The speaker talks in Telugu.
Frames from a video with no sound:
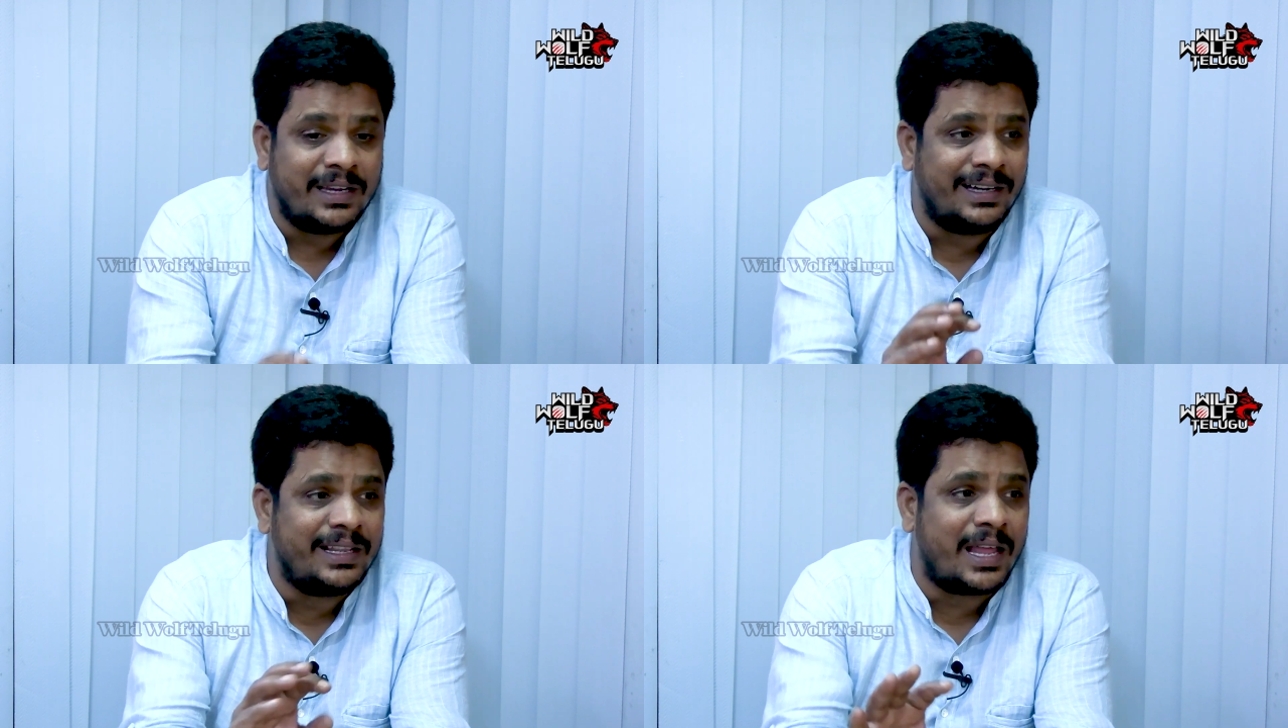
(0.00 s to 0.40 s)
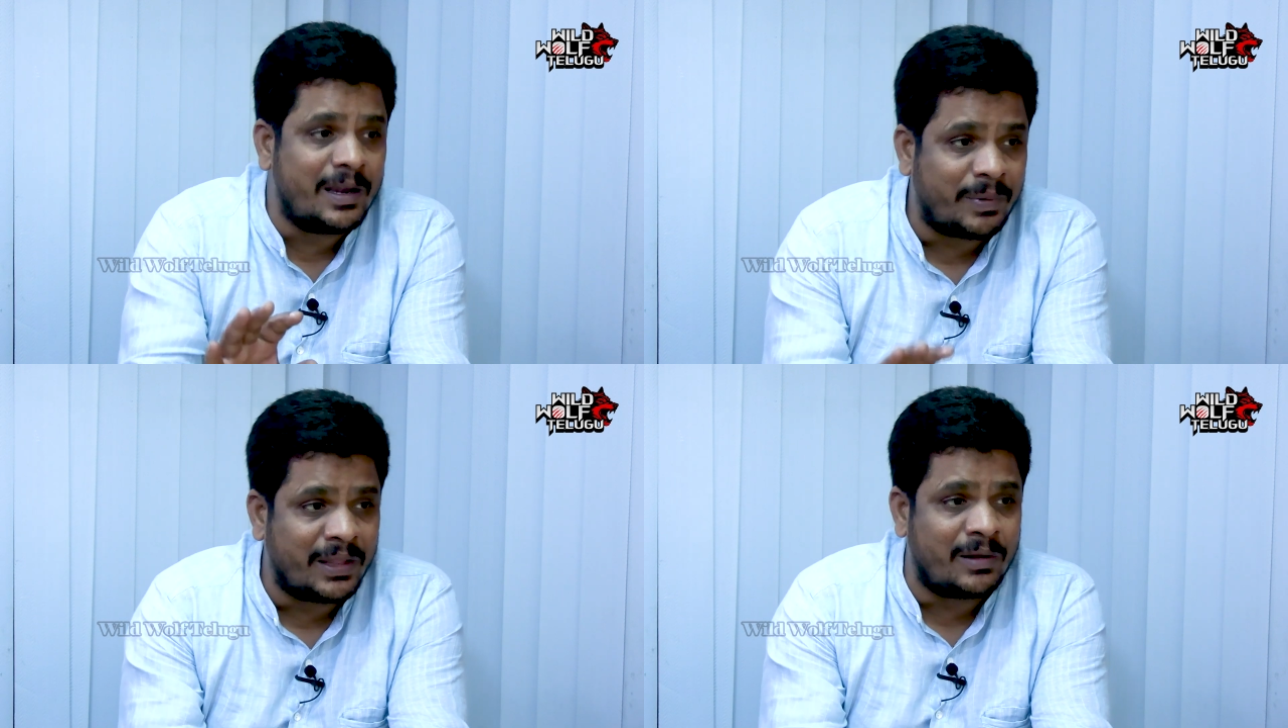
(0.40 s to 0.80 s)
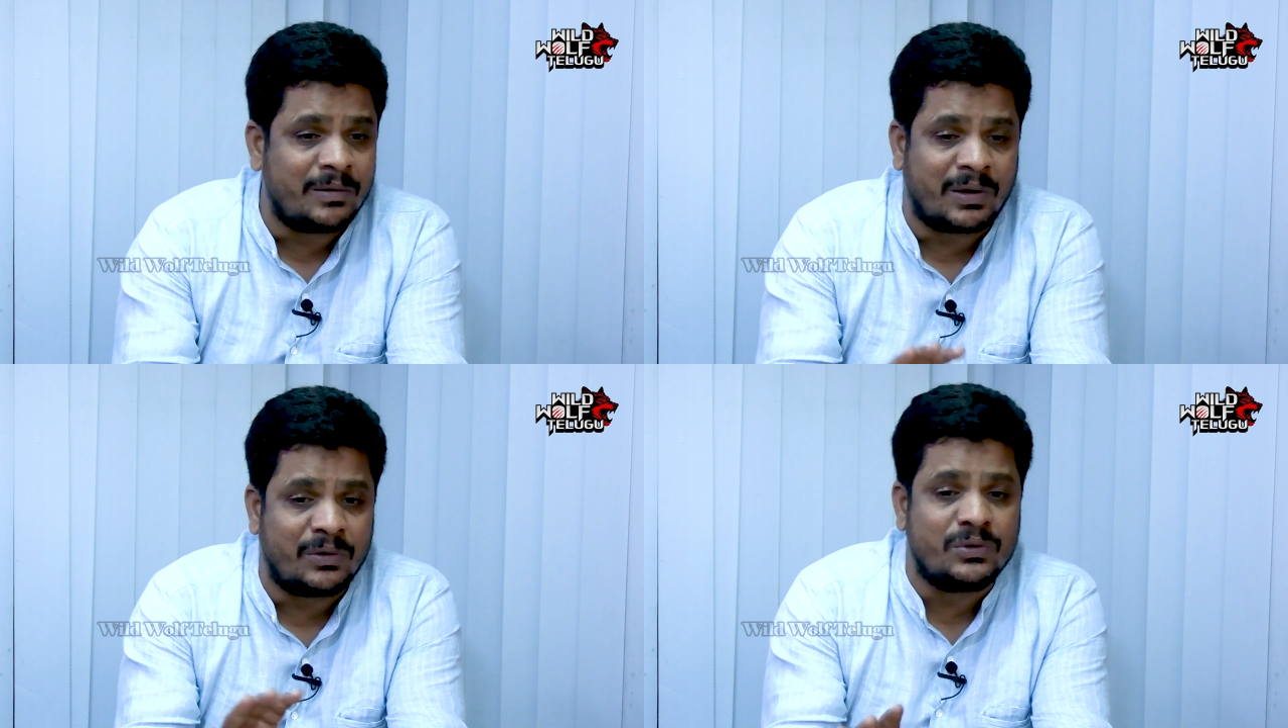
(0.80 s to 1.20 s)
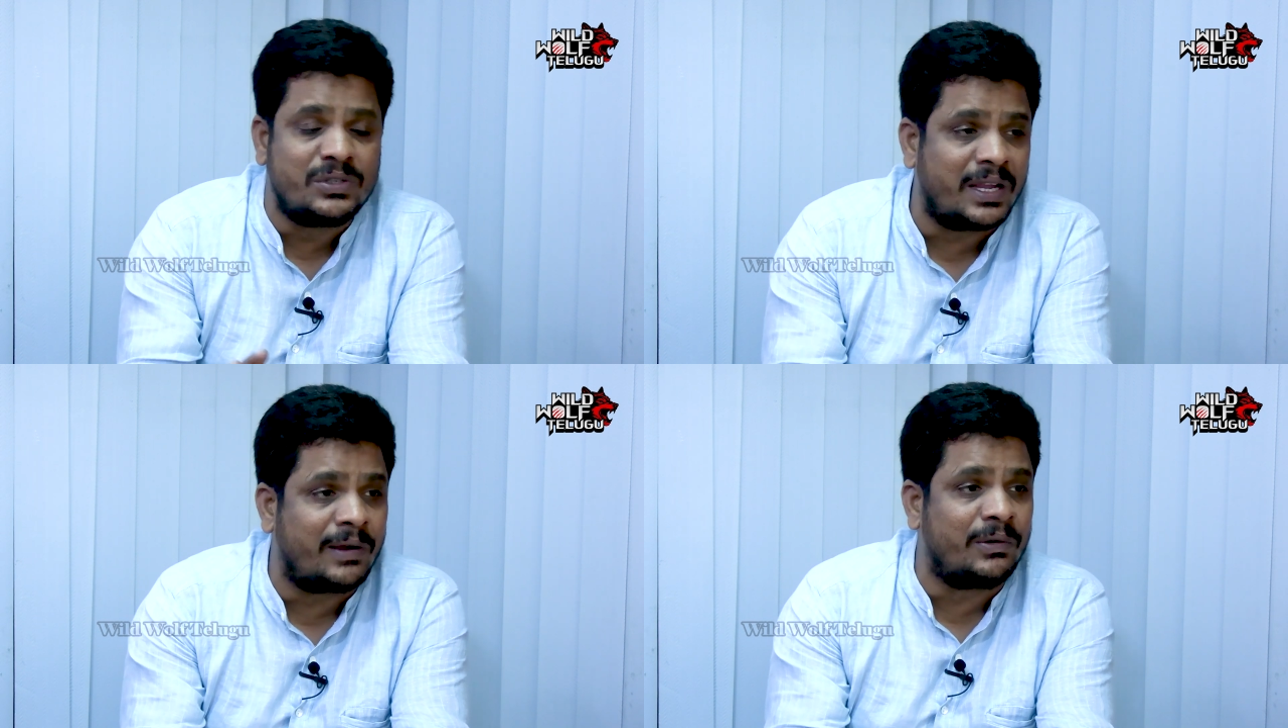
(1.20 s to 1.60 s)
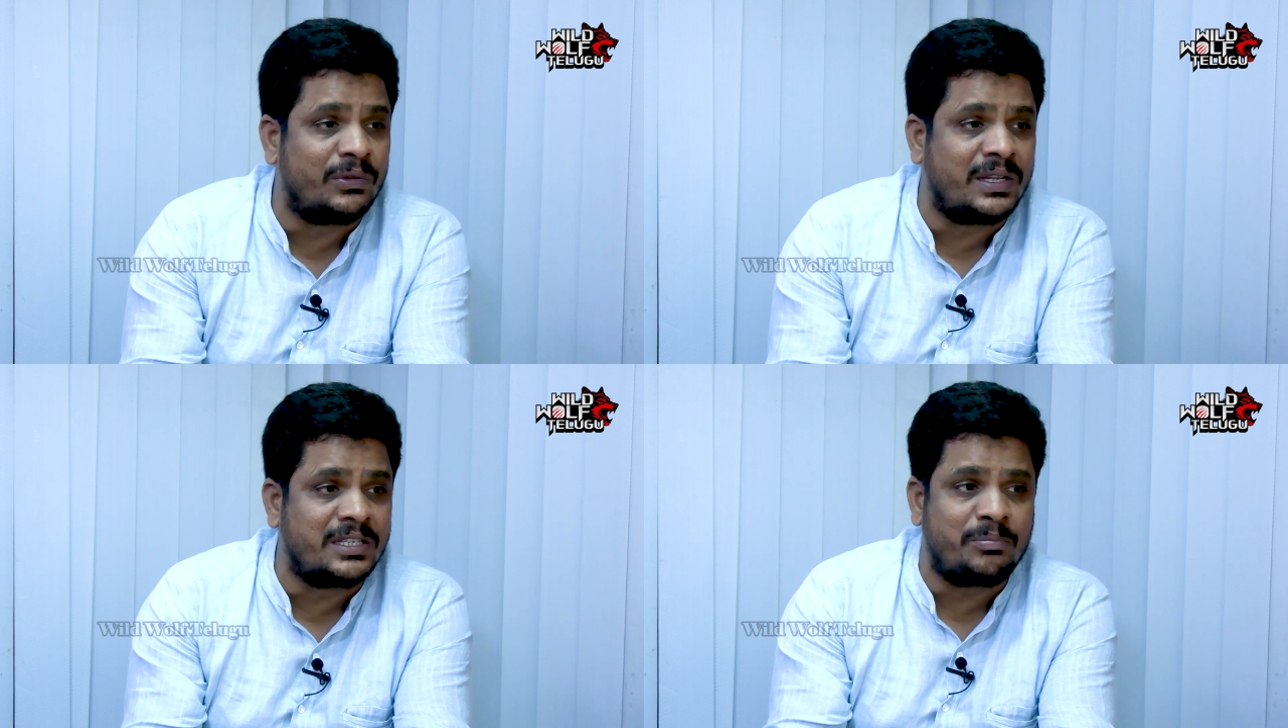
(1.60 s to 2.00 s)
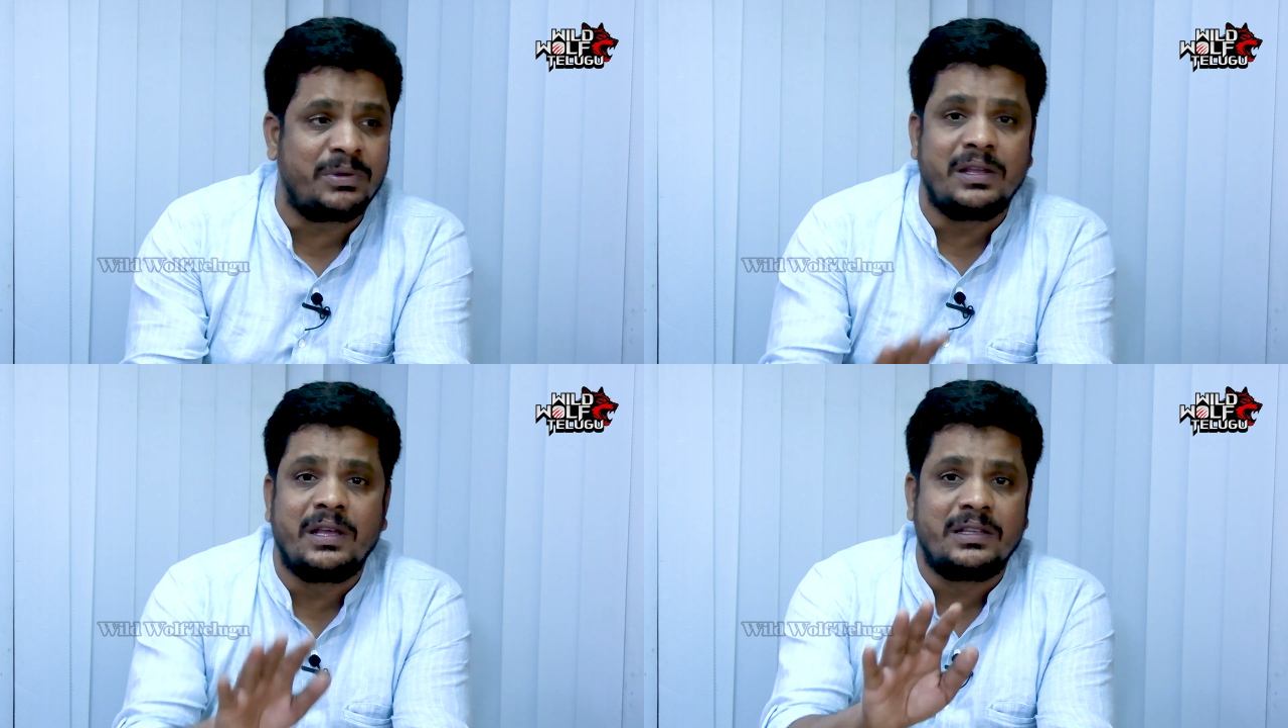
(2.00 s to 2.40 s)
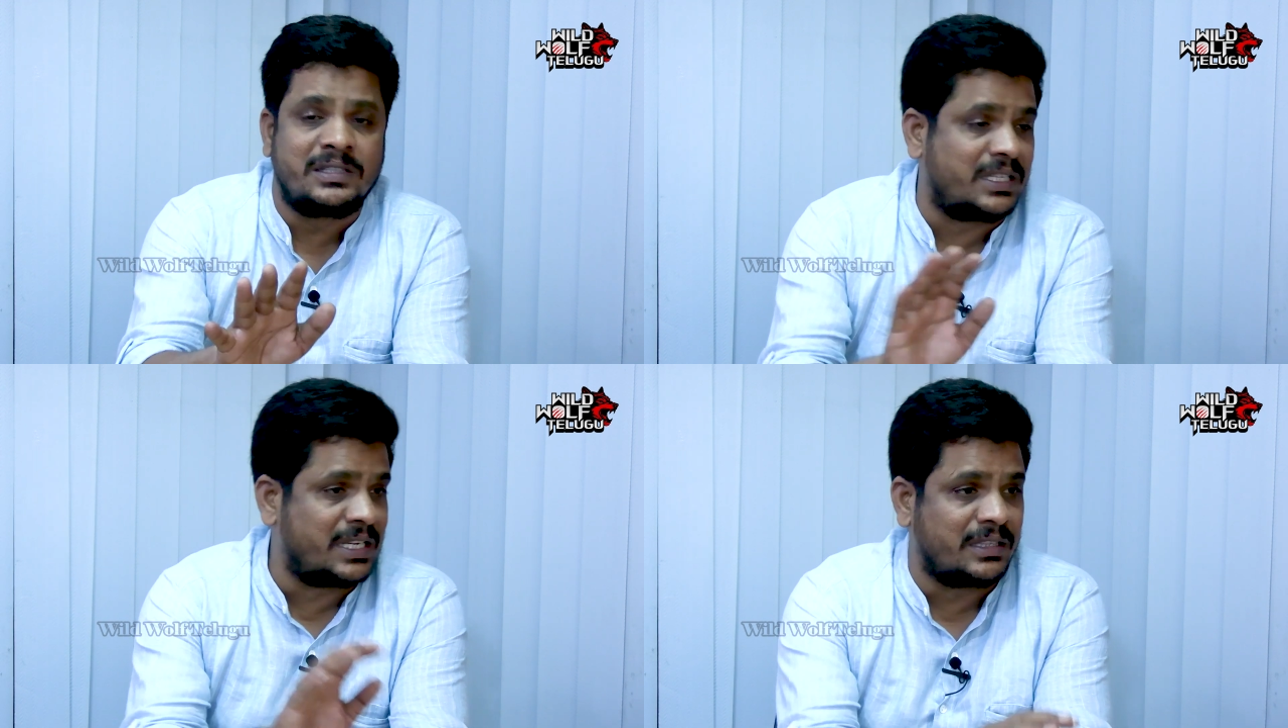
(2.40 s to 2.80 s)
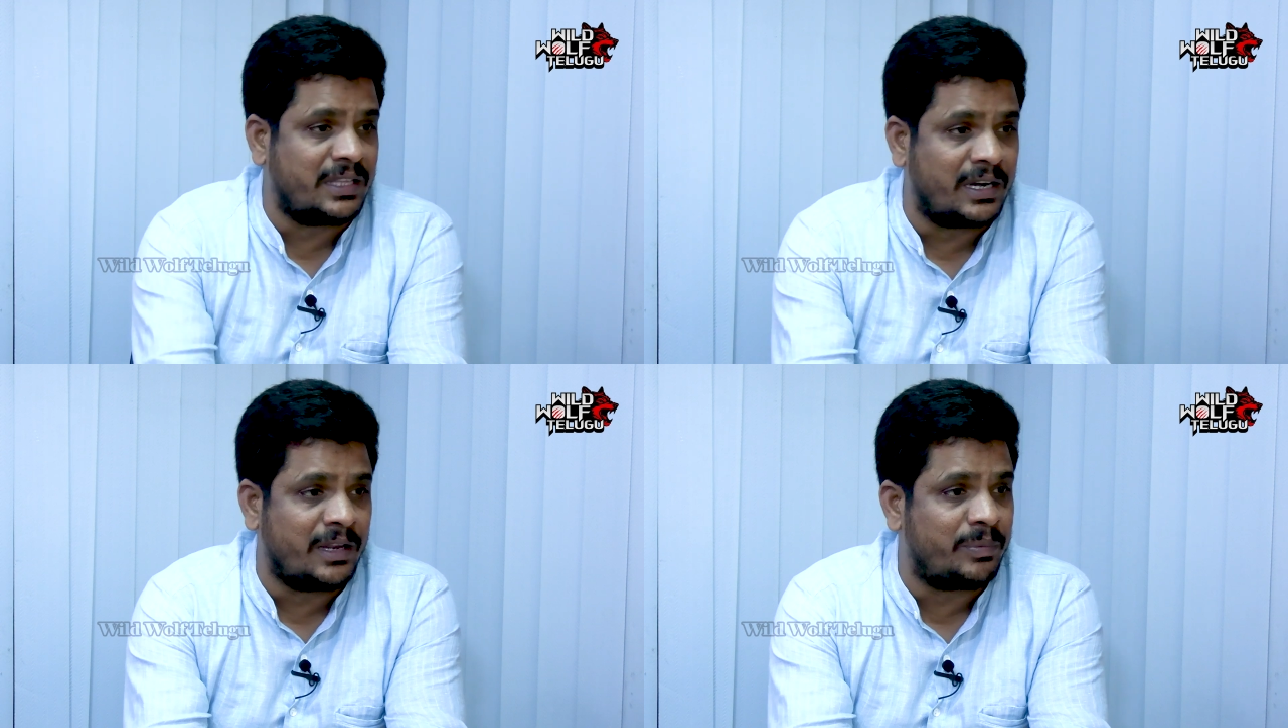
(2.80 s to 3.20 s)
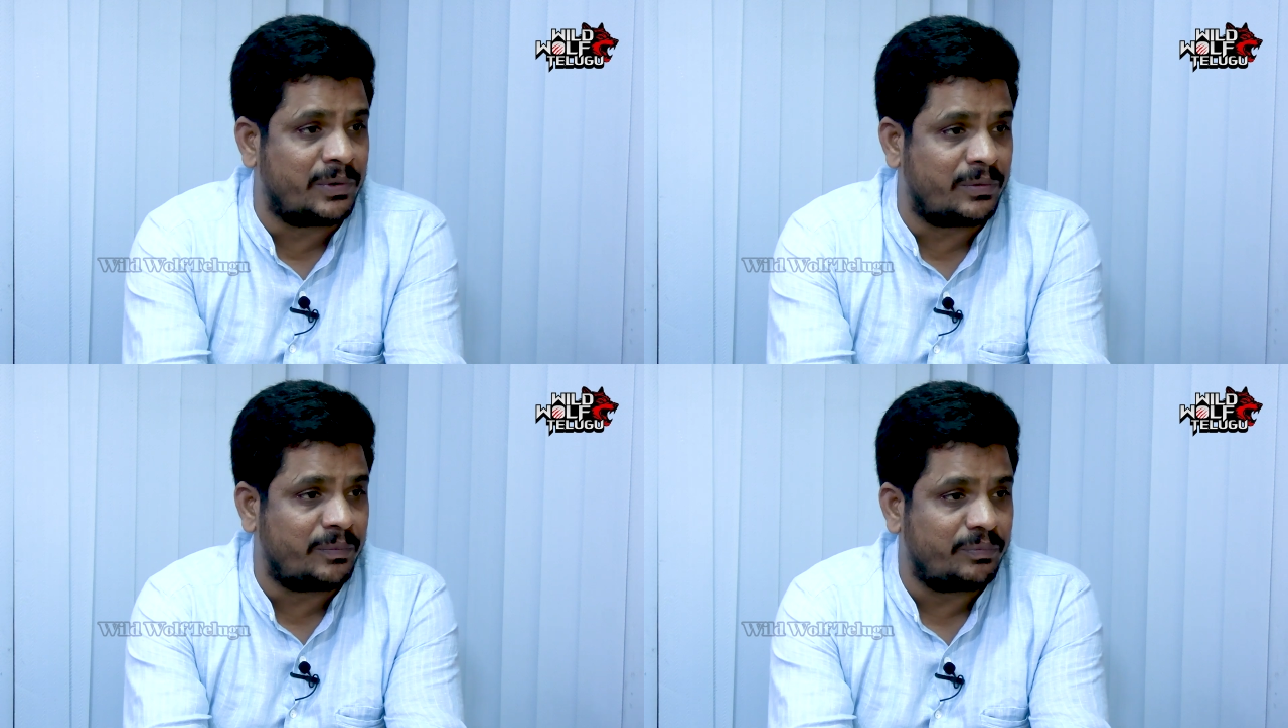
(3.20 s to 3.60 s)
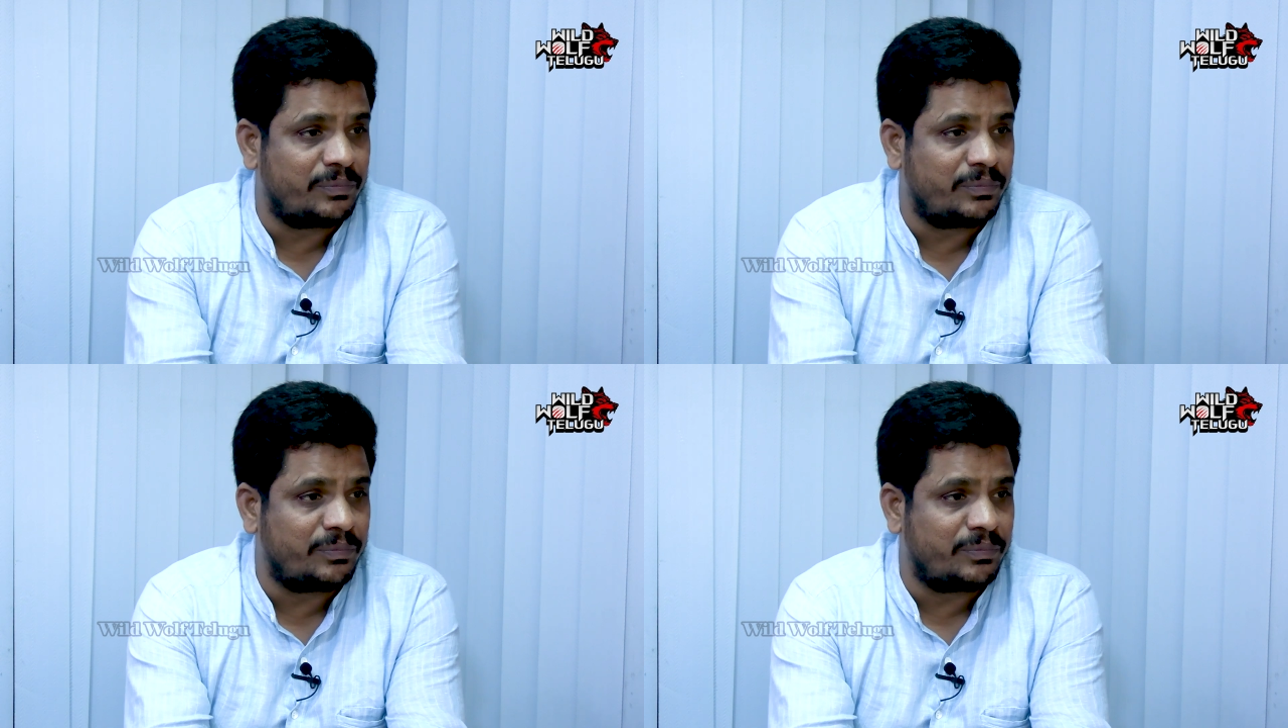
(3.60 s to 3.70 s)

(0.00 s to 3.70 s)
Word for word: ఇండియా అనే పదాన్ని మనం యూజ్ చేయకూడదు అని చెప్పి చర్చకు తెరలేపారు